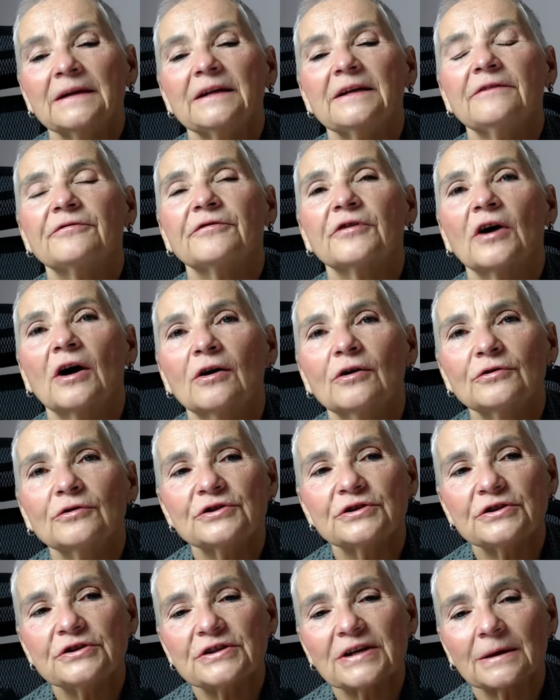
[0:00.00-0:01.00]
i
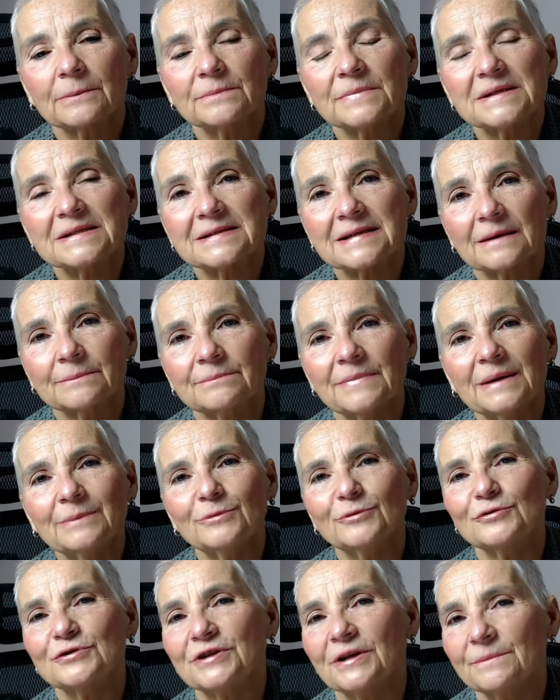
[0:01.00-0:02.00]
wchodzić, jakby
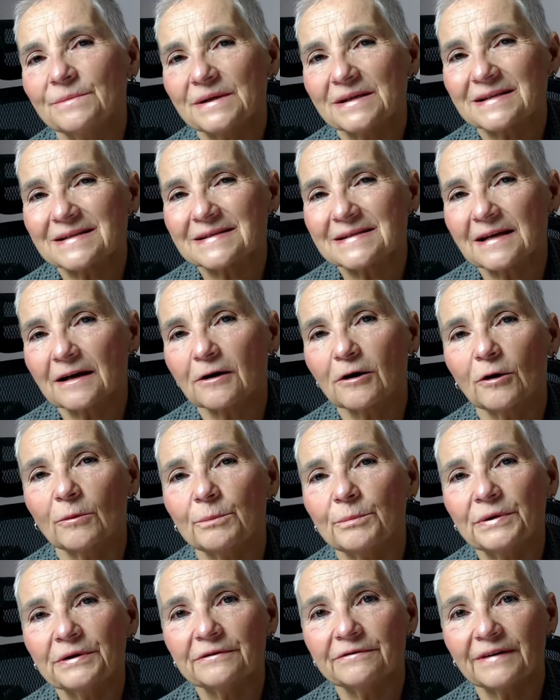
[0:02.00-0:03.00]
samemu siebie
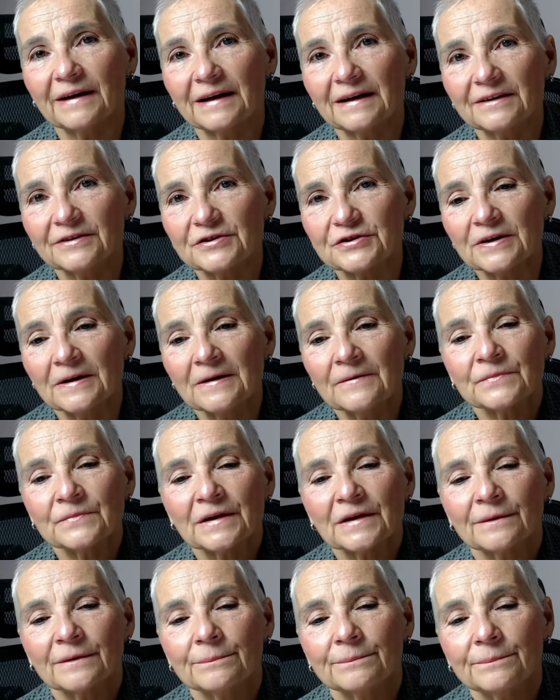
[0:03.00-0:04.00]
zakopywać
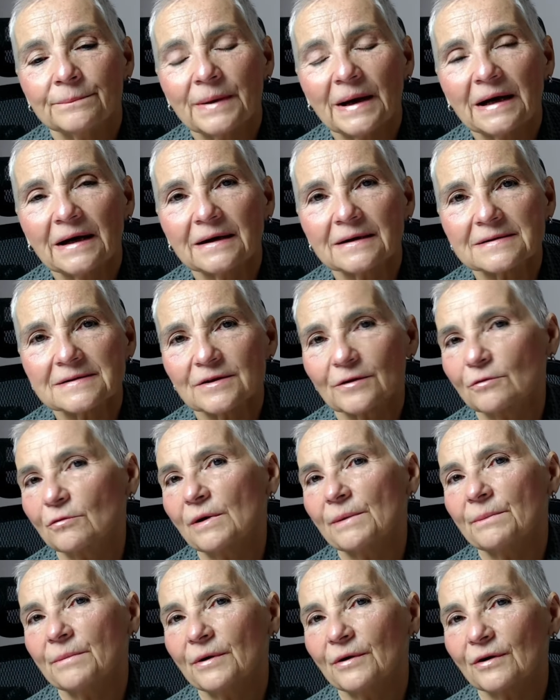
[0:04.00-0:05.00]
bardzo
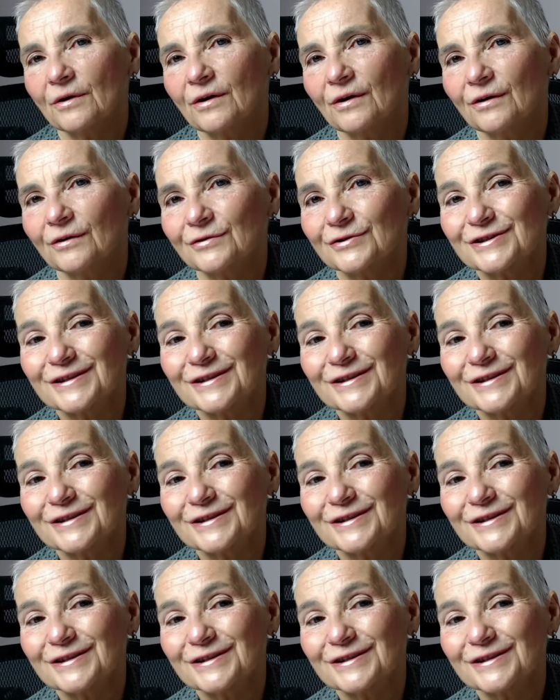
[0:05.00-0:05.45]
głęboko.